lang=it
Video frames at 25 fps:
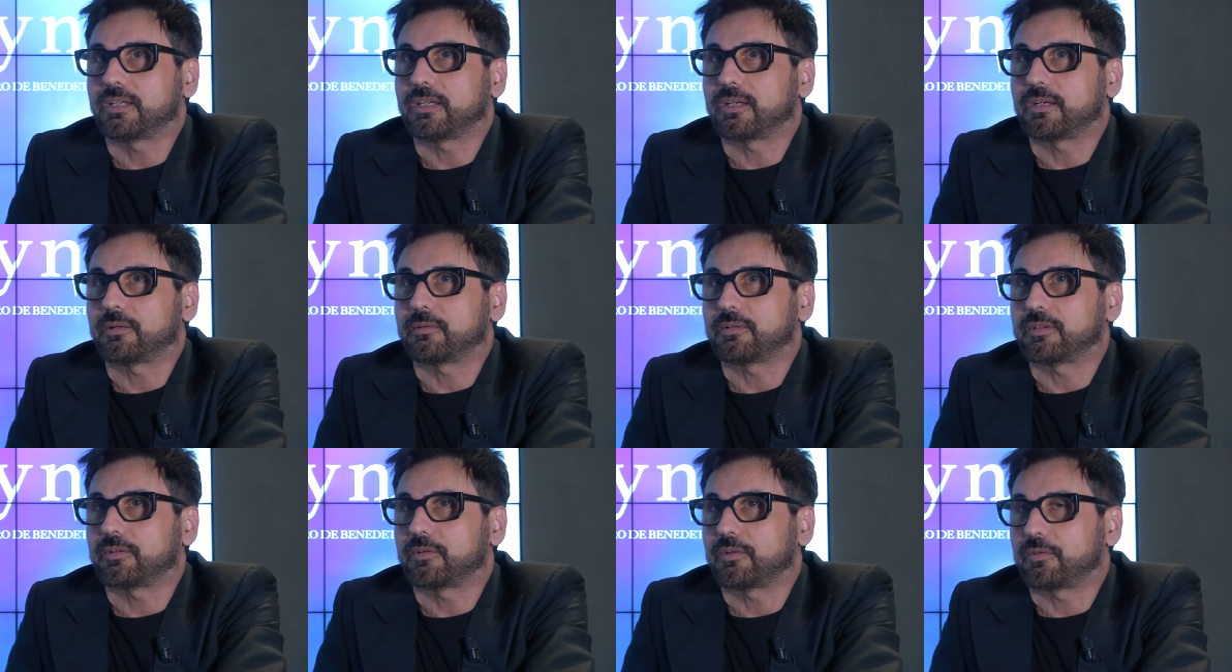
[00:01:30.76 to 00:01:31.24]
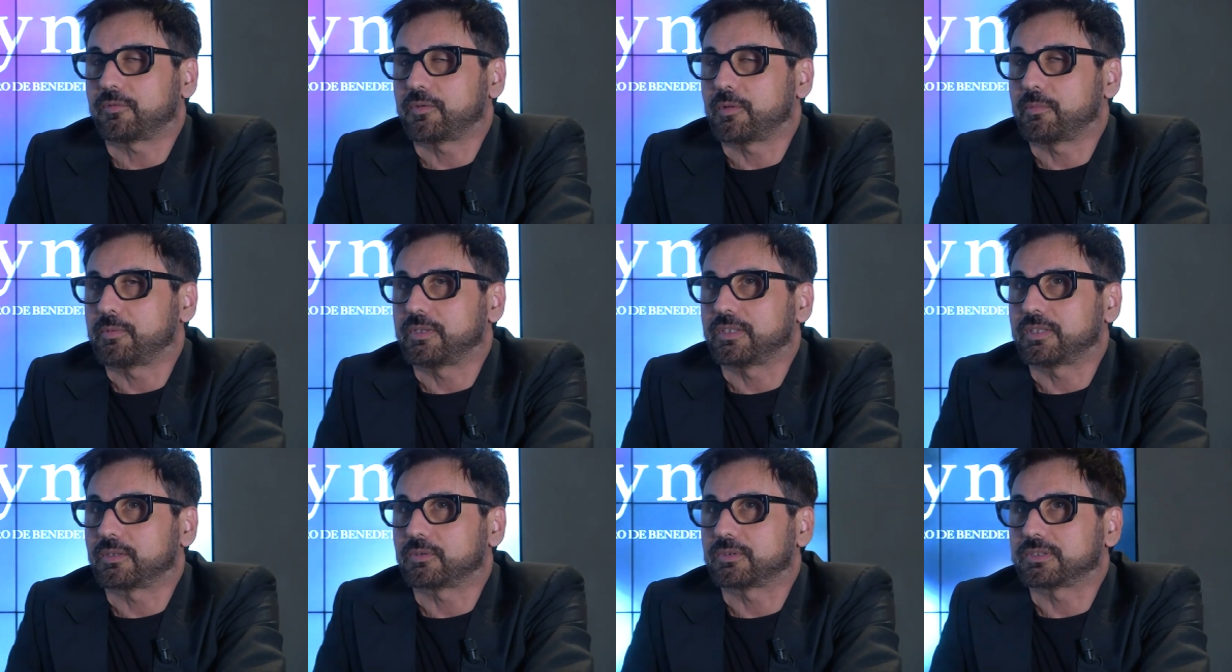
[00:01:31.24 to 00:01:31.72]
eh,
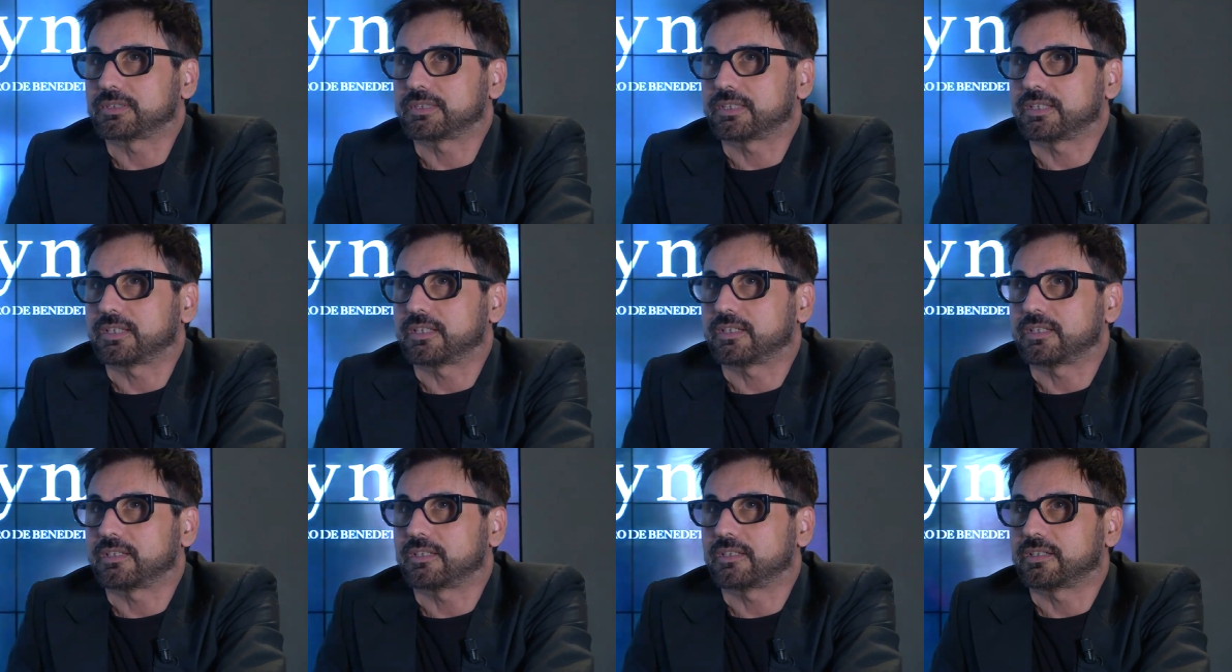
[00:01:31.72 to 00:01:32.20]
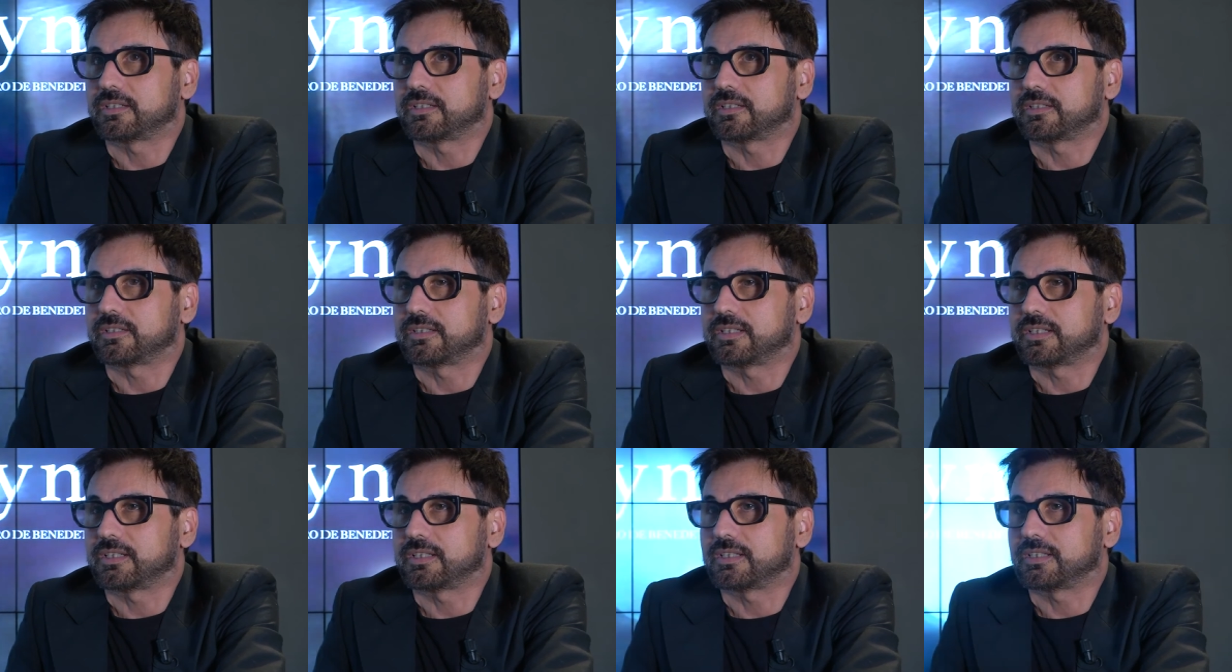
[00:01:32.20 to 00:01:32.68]
ovviamente questa,
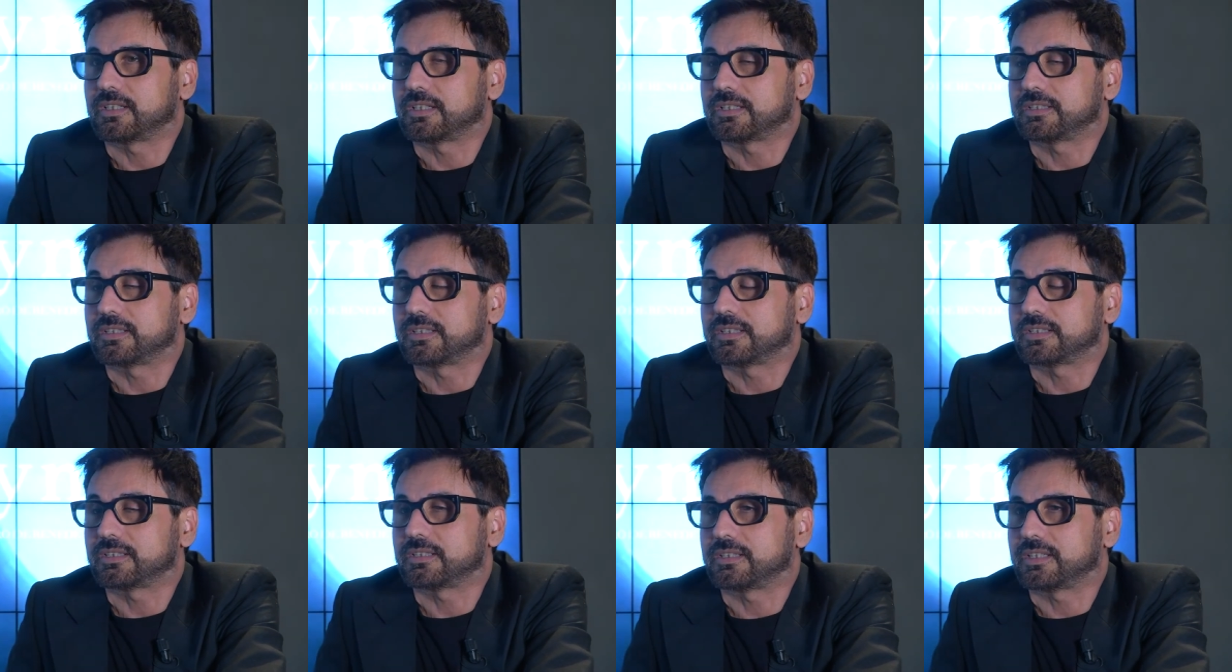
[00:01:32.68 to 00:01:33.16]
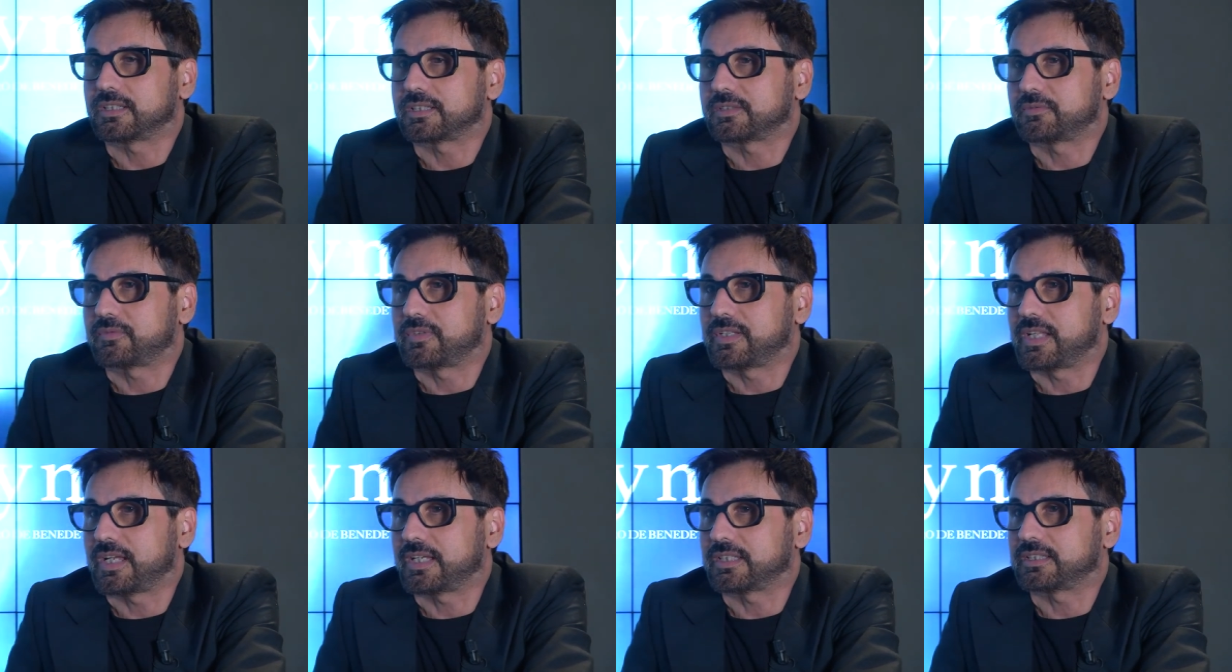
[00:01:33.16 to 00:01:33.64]
la, la, la
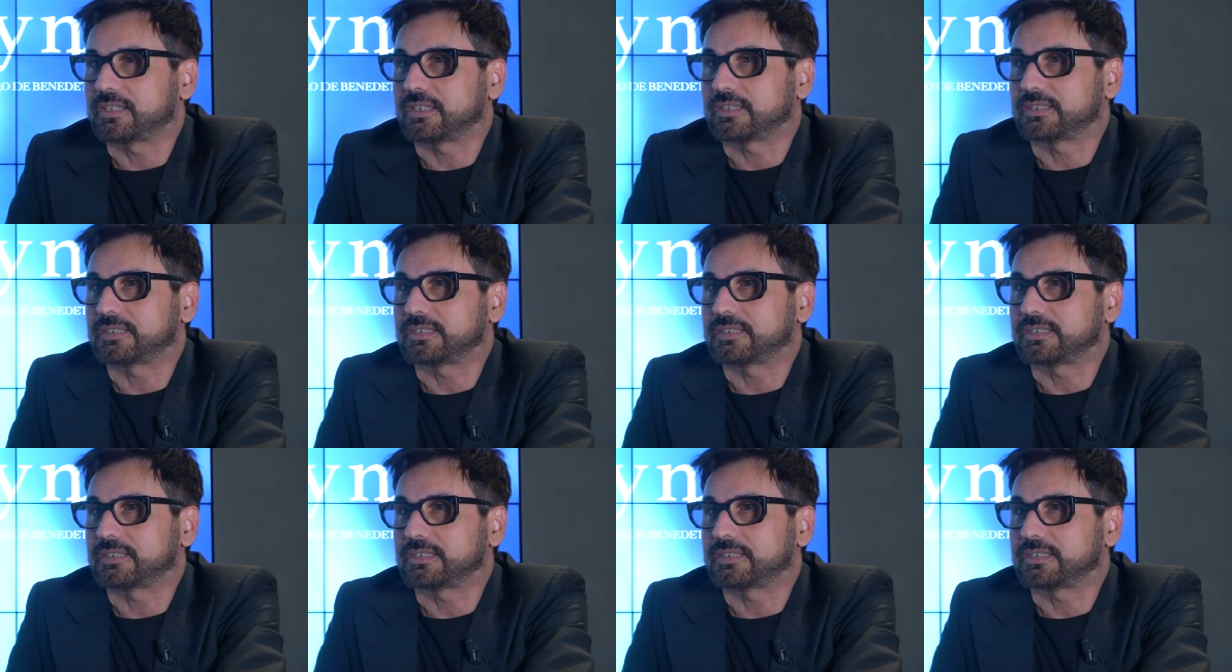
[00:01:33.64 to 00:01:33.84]
sfilata è